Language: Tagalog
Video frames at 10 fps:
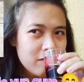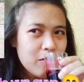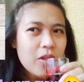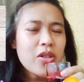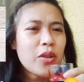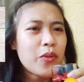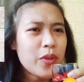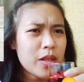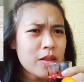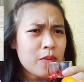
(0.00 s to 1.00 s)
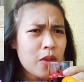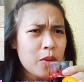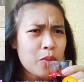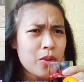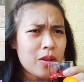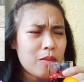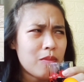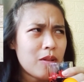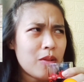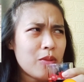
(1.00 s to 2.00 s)
Para Vicks Vapor Rub.
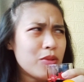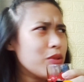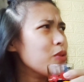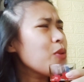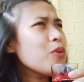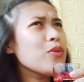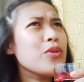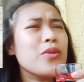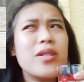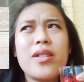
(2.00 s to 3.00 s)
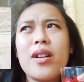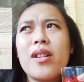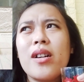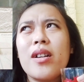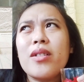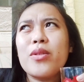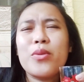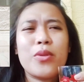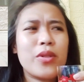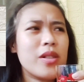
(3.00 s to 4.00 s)
Oh, no, yung isa nga,
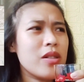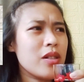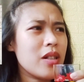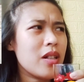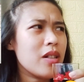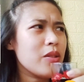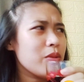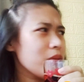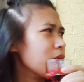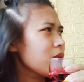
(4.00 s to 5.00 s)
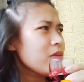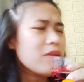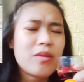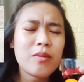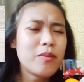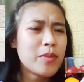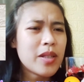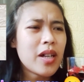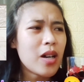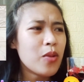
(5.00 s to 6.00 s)
yung original, yung
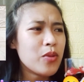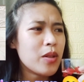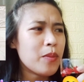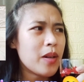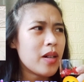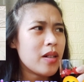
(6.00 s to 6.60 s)
pinakauna pa.